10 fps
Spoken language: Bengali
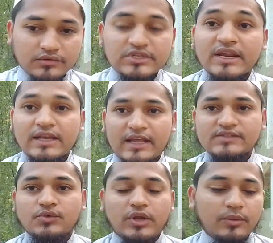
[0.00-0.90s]
যিনি ক্লাস
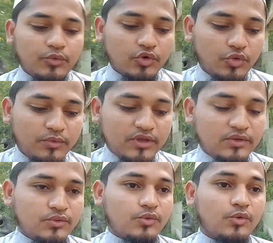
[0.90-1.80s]
করায় প্রথমেই
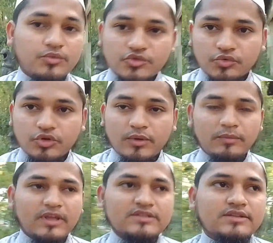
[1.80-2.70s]
কিন্তু খুব
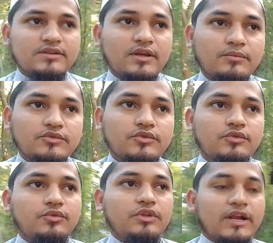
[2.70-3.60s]
সুন্দরভাবে আজকে আমি
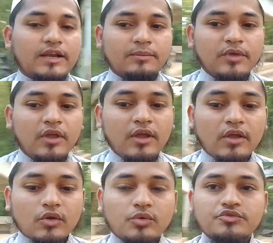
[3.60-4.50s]
যতদূর দেখলাম
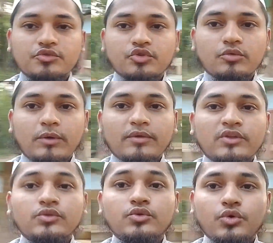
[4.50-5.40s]
খুব সুন্দরভাবে
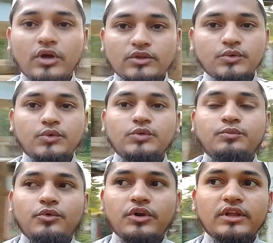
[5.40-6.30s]
কিন্তু দোয়া দরুদ
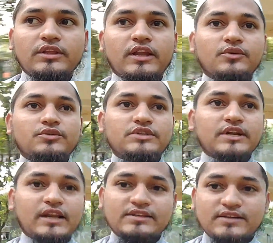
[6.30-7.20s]
পড়ে দেন হচ্ছে
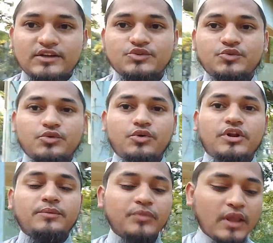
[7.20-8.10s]
ক্লাসটাকে শুরু
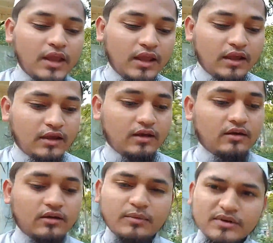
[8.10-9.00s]
করে
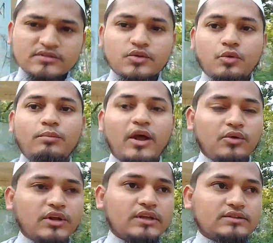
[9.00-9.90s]
আমার কাছে খুব ভালো
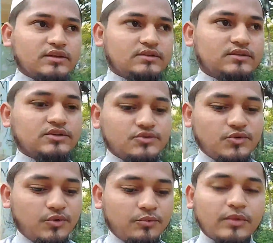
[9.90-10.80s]
লেগেছে এই
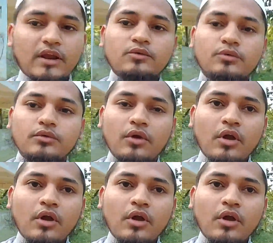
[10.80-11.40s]
জিনিসগুলো এখন